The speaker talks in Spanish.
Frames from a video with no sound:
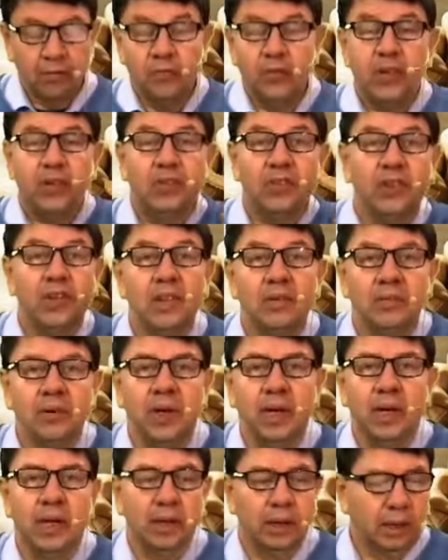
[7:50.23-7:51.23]

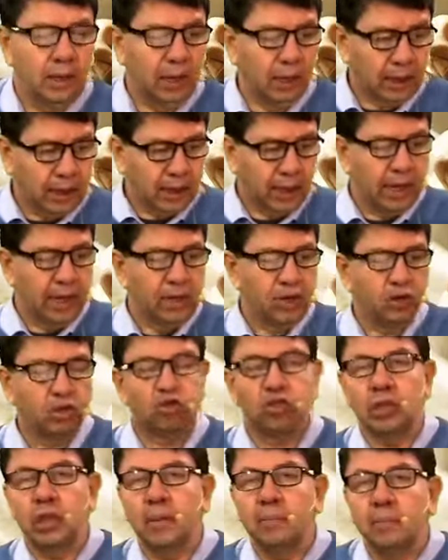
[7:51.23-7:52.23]
visible el que
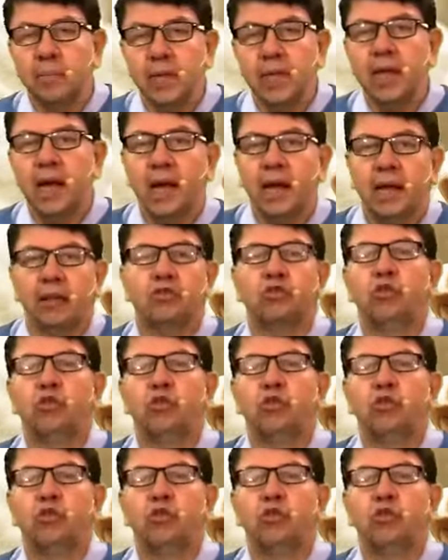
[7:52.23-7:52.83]
ellos temían